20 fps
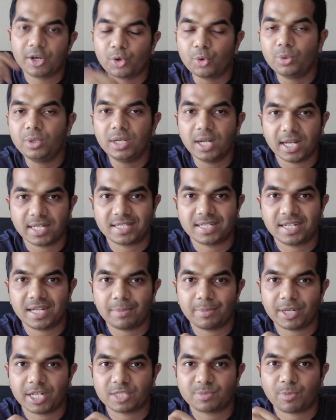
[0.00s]
good
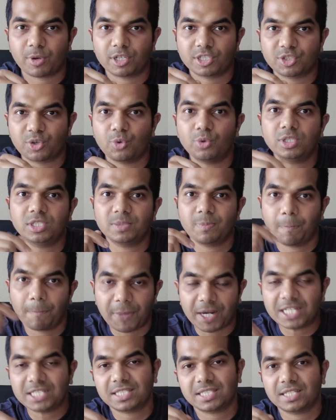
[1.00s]
HTTP response codes
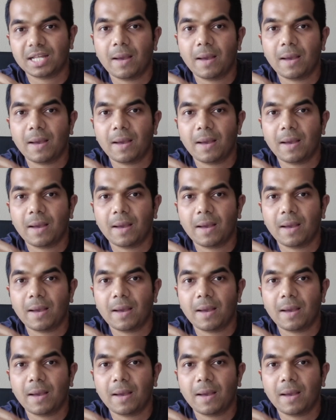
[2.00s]
plus